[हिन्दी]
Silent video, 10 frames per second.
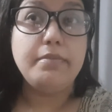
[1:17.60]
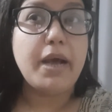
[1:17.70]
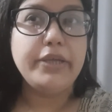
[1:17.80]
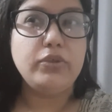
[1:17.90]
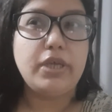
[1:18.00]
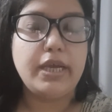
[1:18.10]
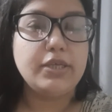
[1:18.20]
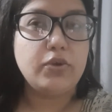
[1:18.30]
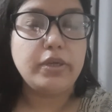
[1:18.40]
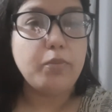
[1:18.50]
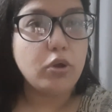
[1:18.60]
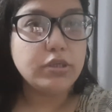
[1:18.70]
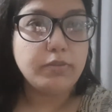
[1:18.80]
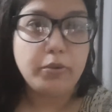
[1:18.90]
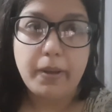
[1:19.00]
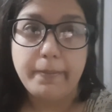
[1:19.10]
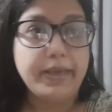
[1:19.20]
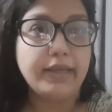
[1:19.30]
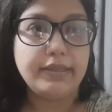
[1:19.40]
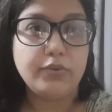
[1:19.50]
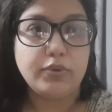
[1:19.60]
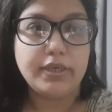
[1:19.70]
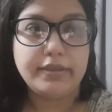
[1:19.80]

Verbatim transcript: भाई तो नहीं आएगा सॉरी मौज़म और भाभी आते होंगे